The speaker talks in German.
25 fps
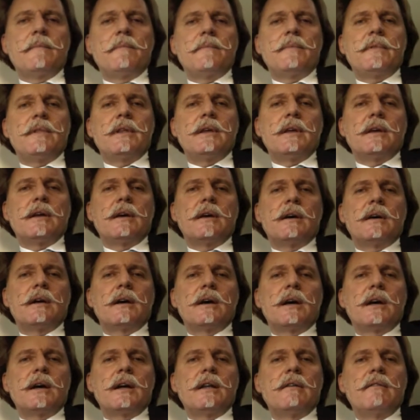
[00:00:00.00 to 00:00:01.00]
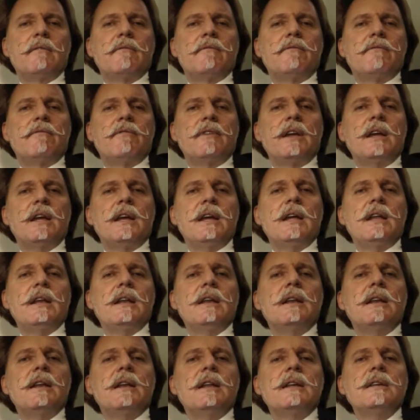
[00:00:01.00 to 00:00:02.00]
der ein
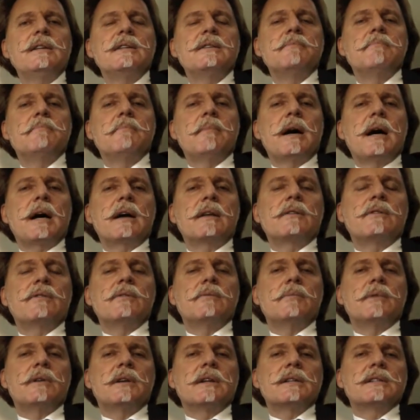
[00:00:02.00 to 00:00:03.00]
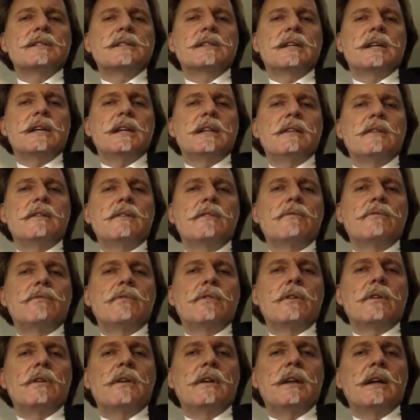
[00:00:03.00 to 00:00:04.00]
wenig Macht über das Kind
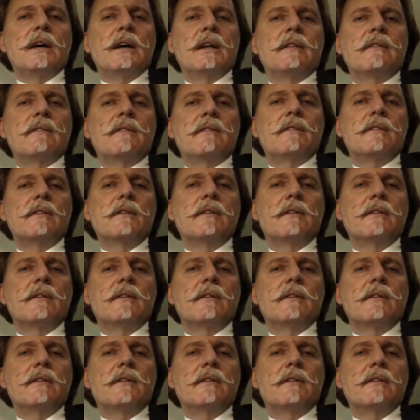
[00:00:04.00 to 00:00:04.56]
gewonnen hat.